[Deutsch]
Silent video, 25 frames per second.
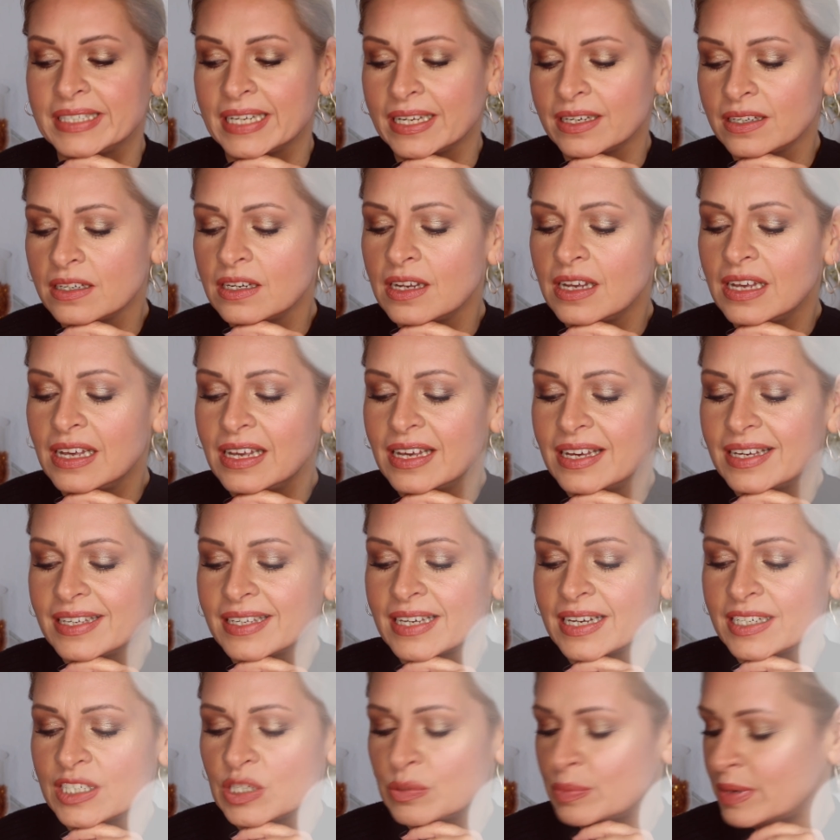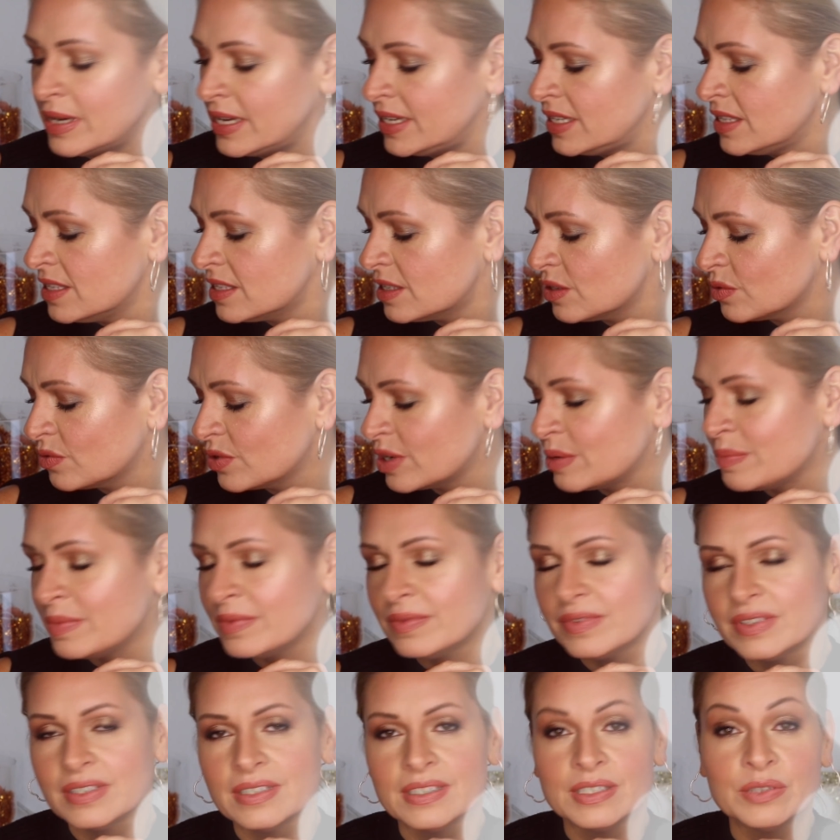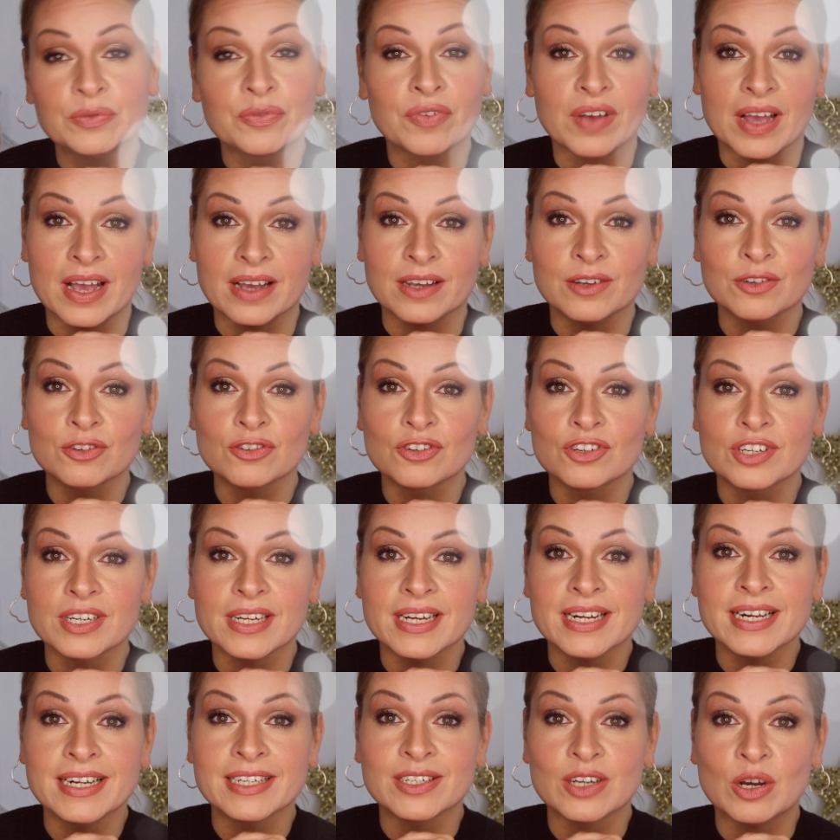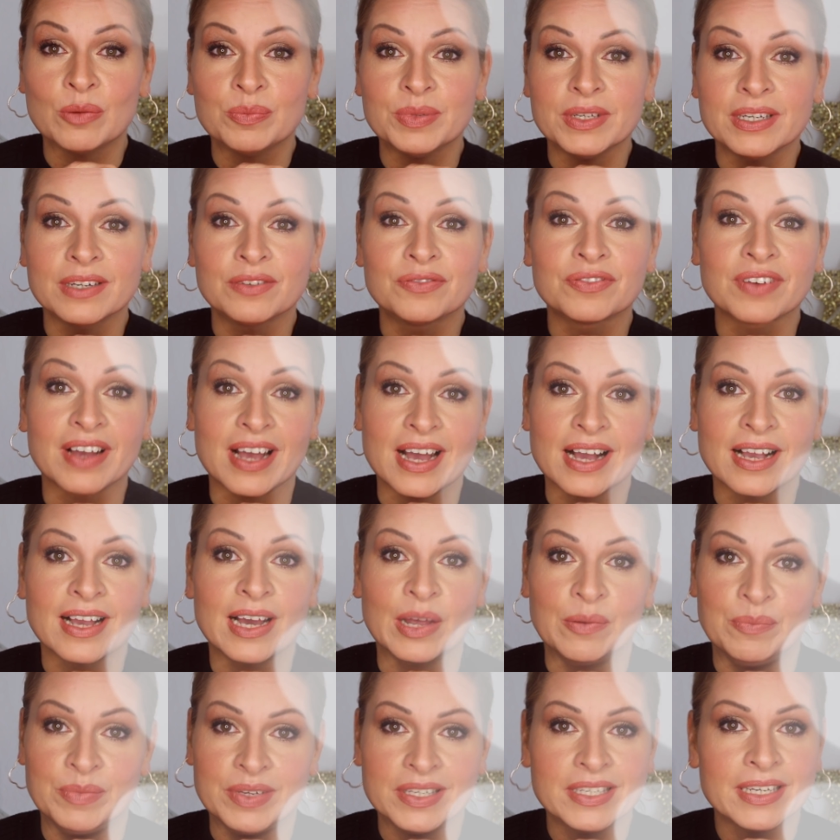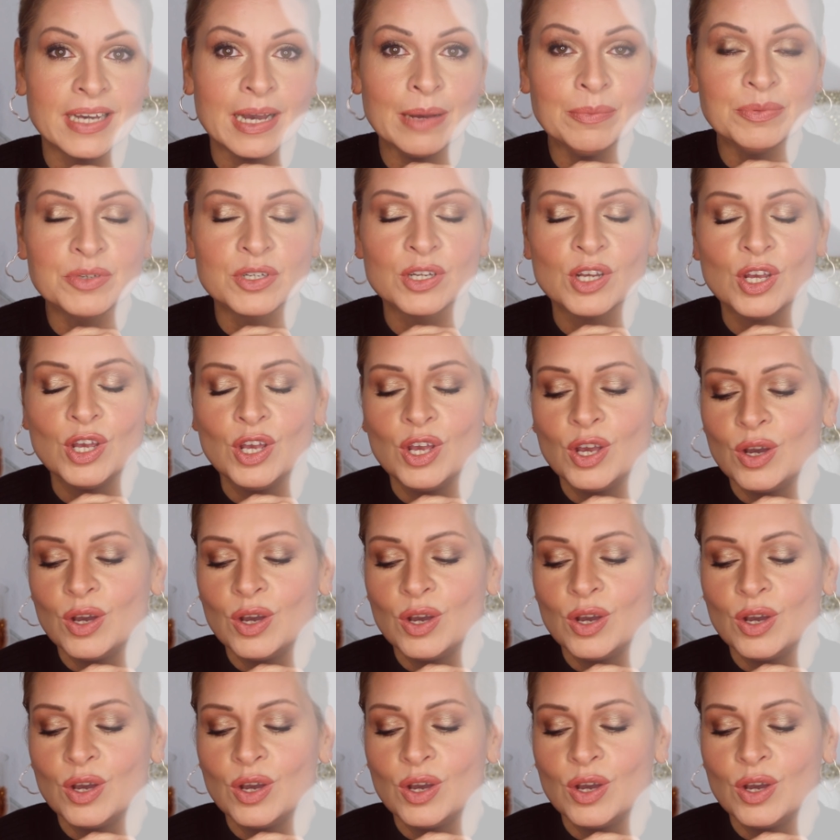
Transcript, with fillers: Denn ich hatte bei Instagram äh, eine Frage gestellt, ob ihr Fragen an mich habt.